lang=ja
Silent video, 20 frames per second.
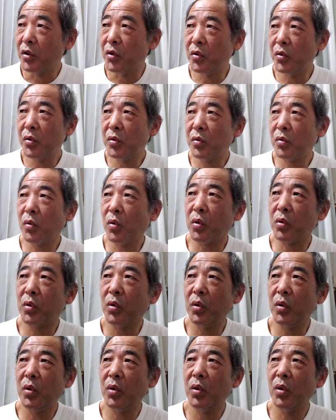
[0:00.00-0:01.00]
いうこ
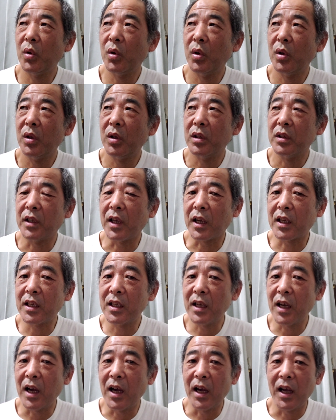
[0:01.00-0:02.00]
とだ
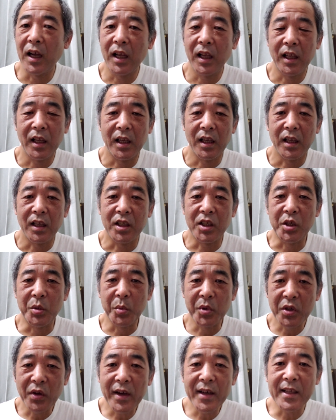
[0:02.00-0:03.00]
けが
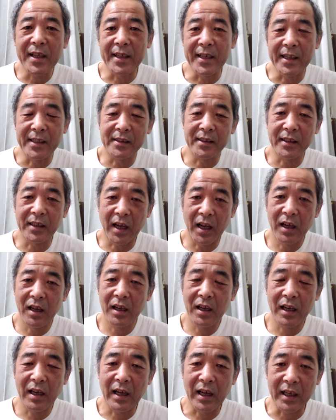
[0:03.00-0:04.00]
気持ち悪いじゃないです
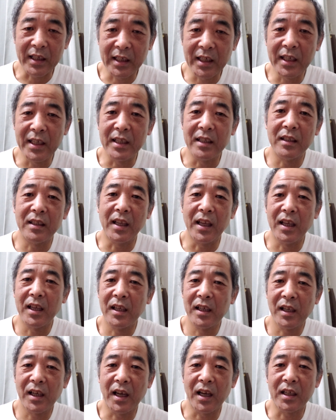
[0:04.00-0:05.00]
か。はっきり言って、
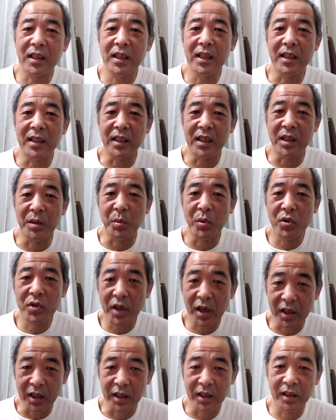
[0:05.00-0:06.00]
はっきり言って気持
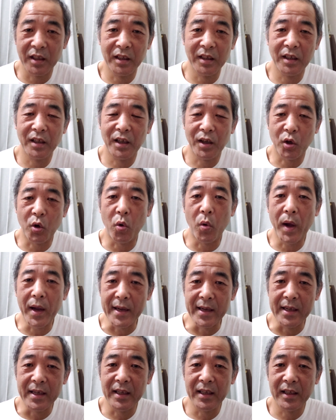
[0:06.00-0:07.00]
ち悪い。怖
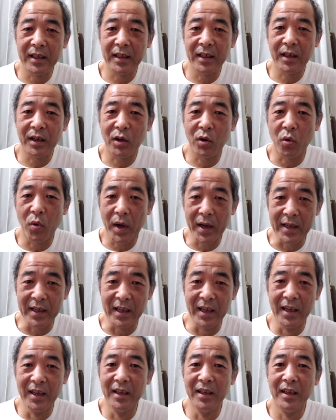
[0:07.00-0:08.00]
い。怖い。
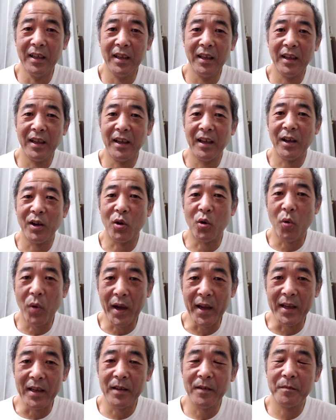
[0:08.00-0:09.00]

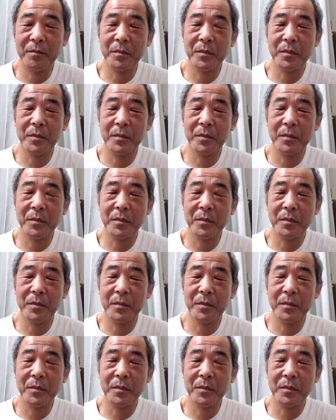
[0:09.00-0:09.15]
怖い。